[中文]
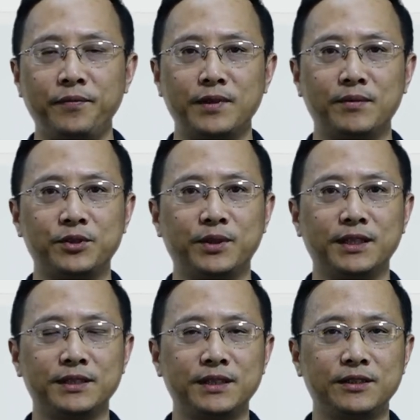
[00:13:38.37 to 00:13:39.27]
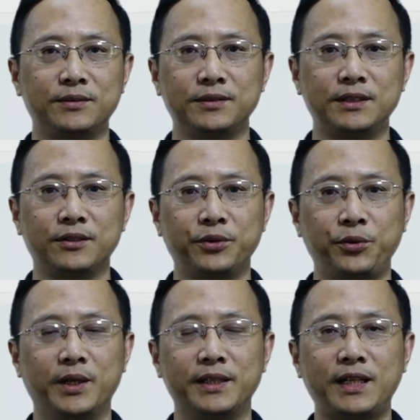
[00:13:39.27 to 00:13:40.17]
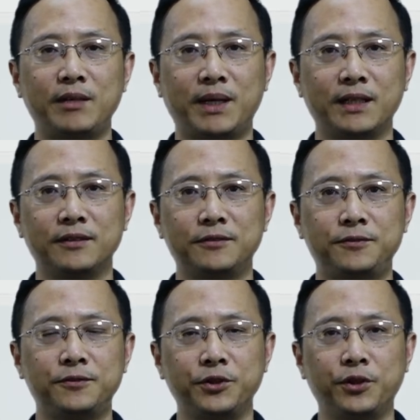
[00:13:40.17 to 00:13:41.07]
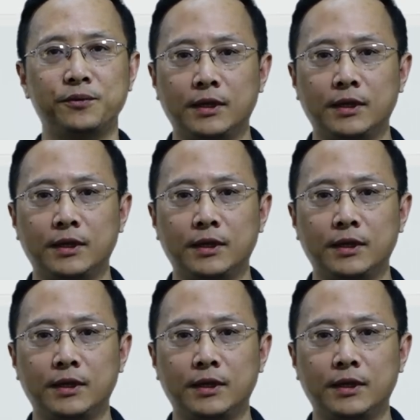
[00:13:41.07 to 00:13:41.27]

那么所以呢，这种叫做源代码的复用。